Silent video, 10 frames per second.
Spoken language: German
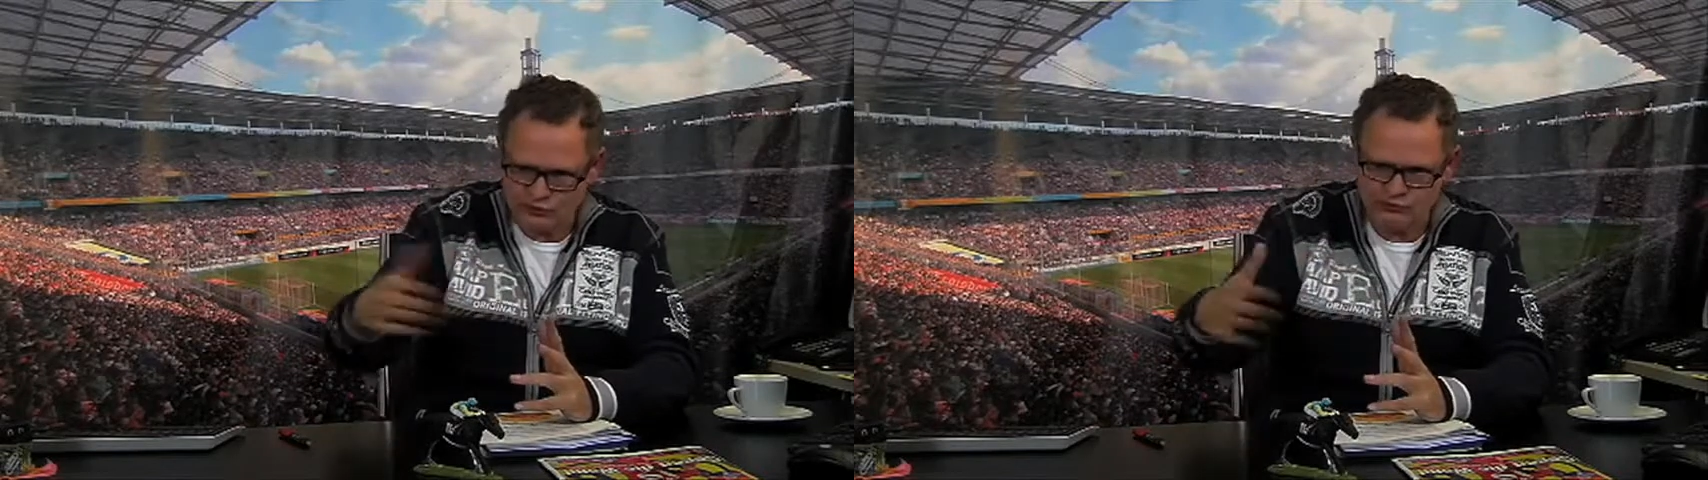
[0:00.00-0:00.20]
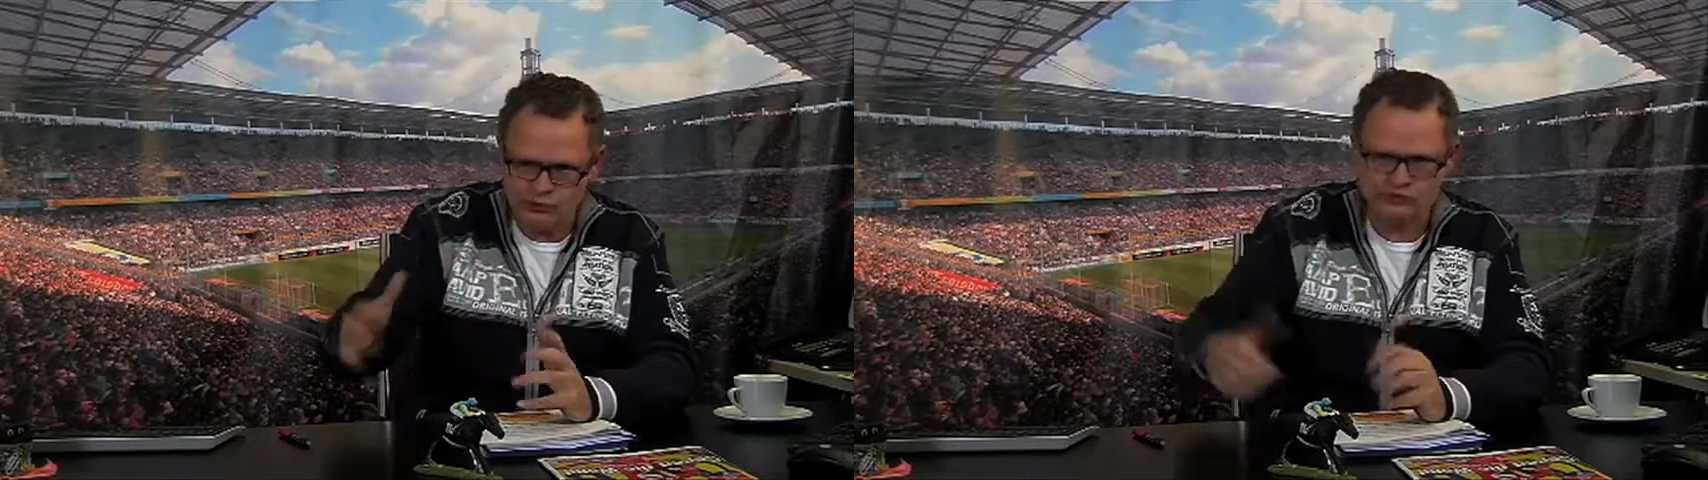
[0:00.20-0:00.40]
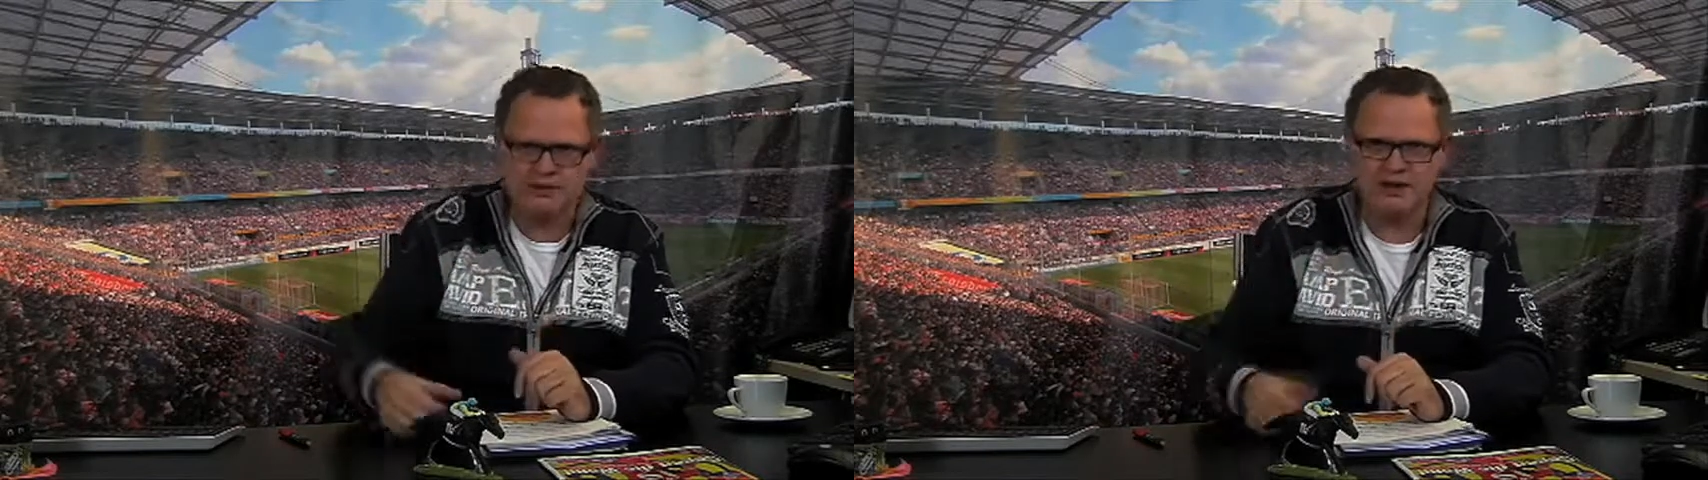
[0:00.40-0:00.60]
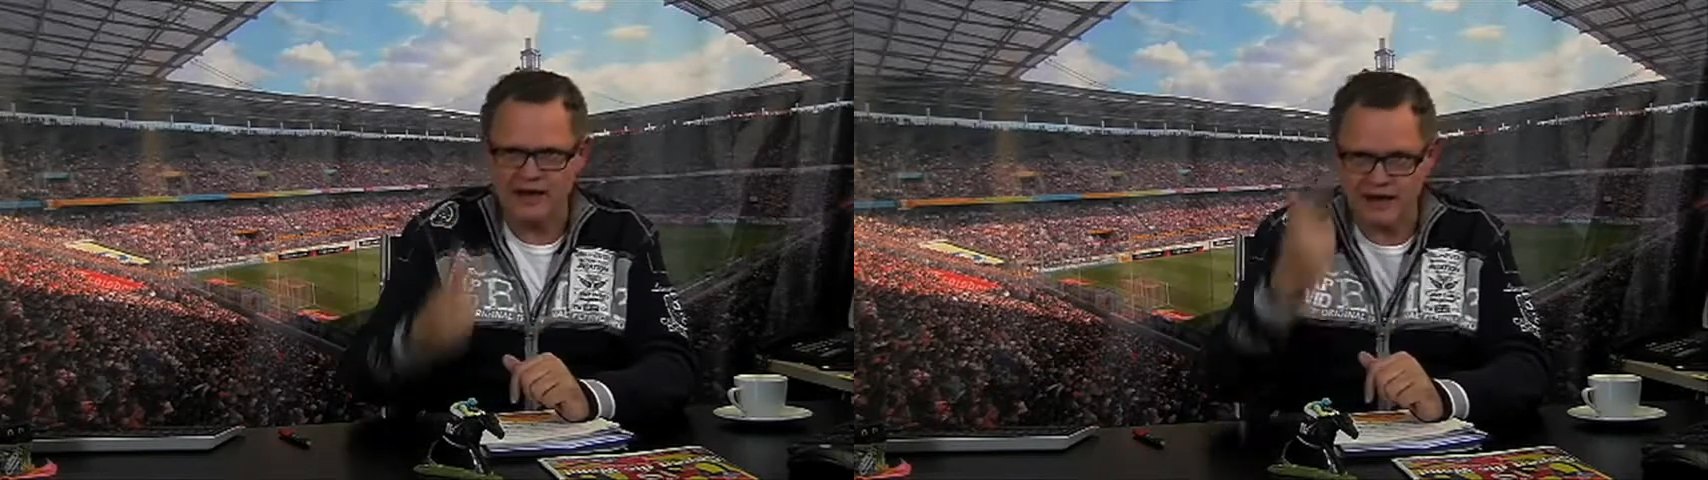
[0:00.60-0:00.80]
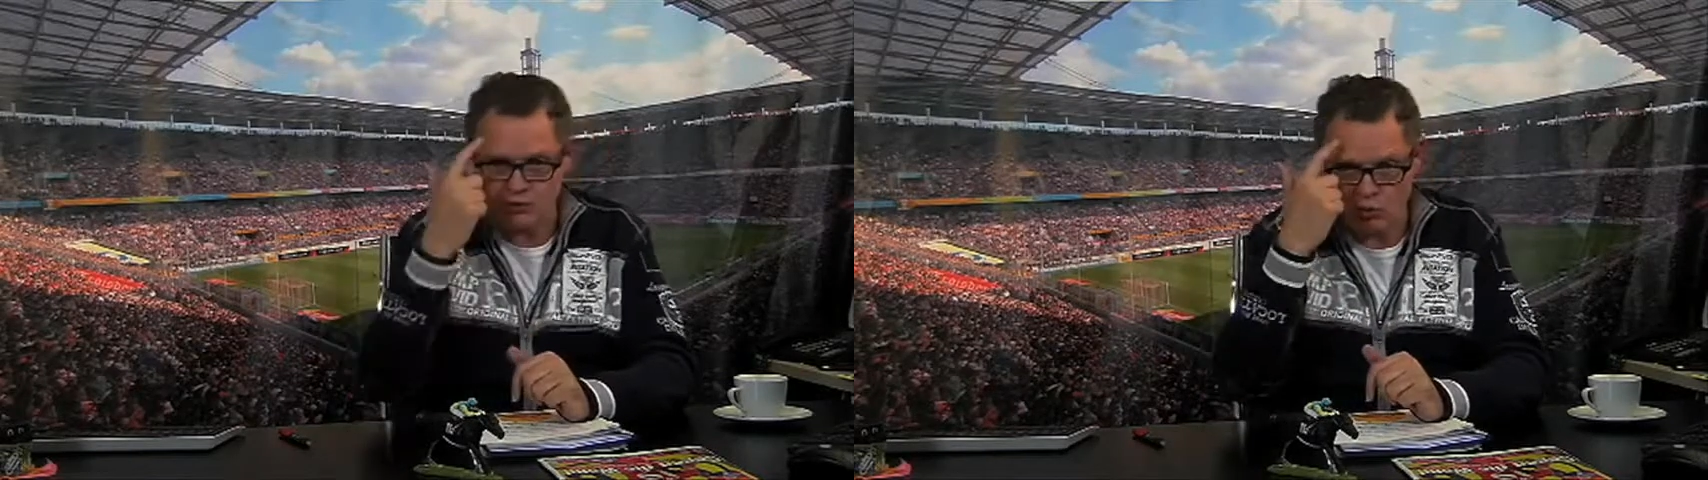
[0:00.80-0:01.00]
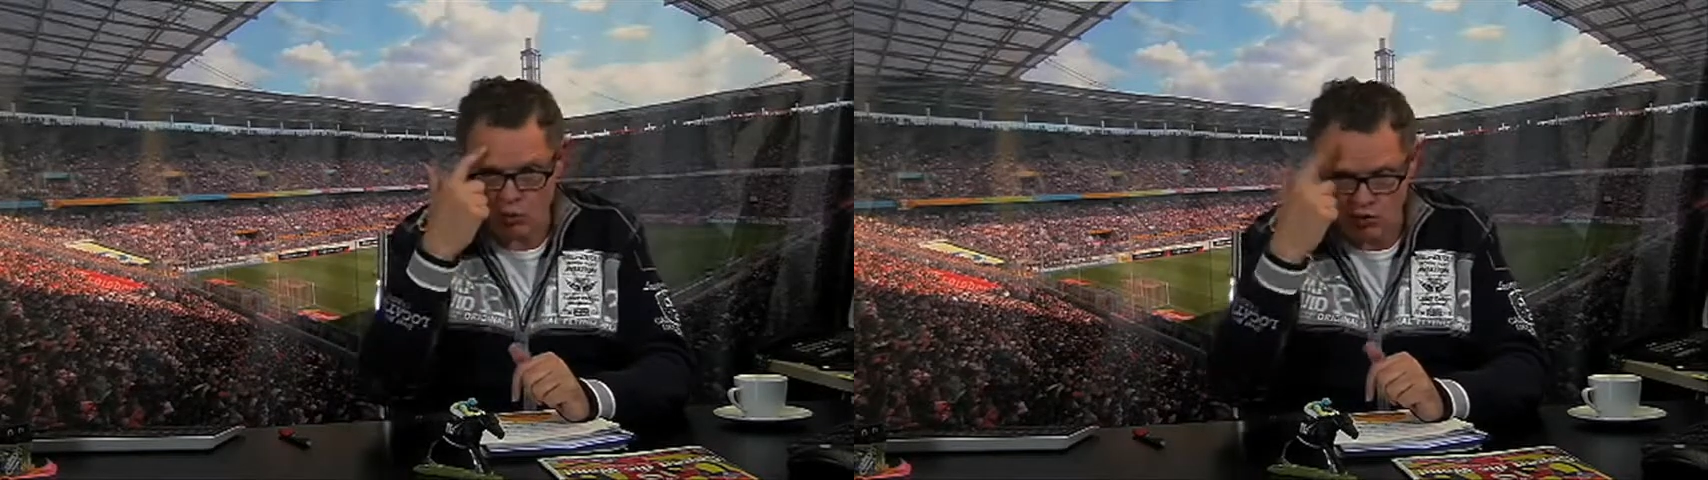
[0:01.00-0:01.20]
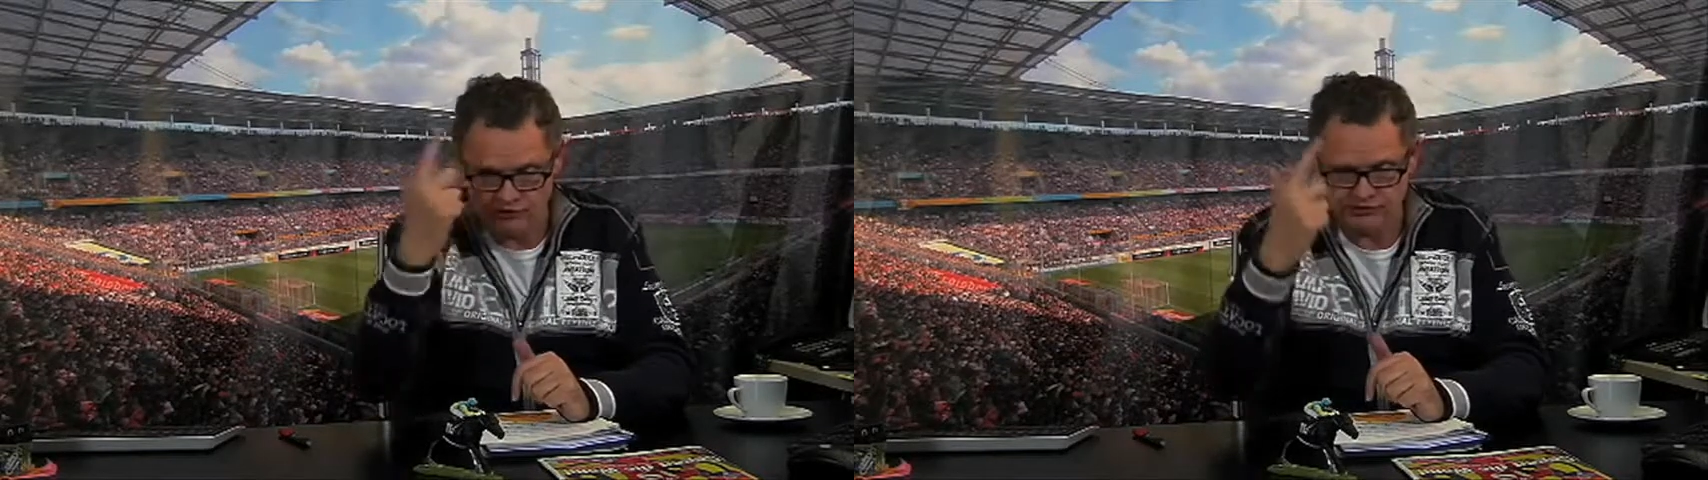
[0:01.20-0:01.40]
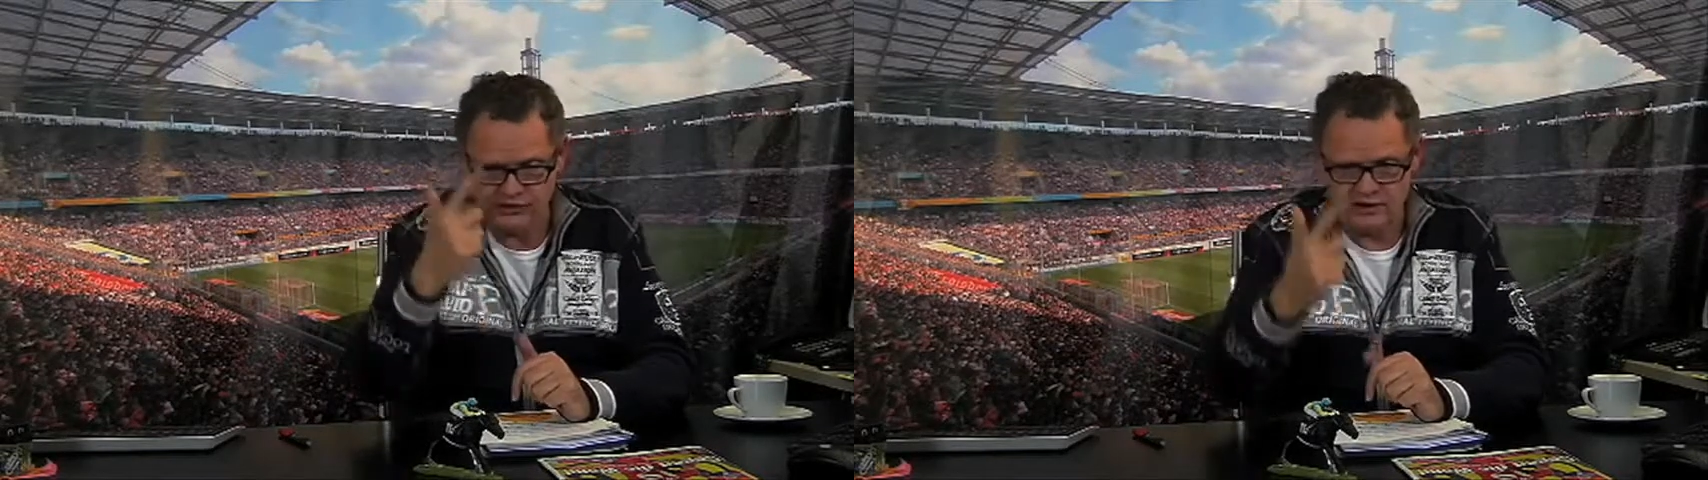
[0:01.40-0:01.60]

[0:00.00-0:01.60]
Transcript: Fußbällen. Ein Hund,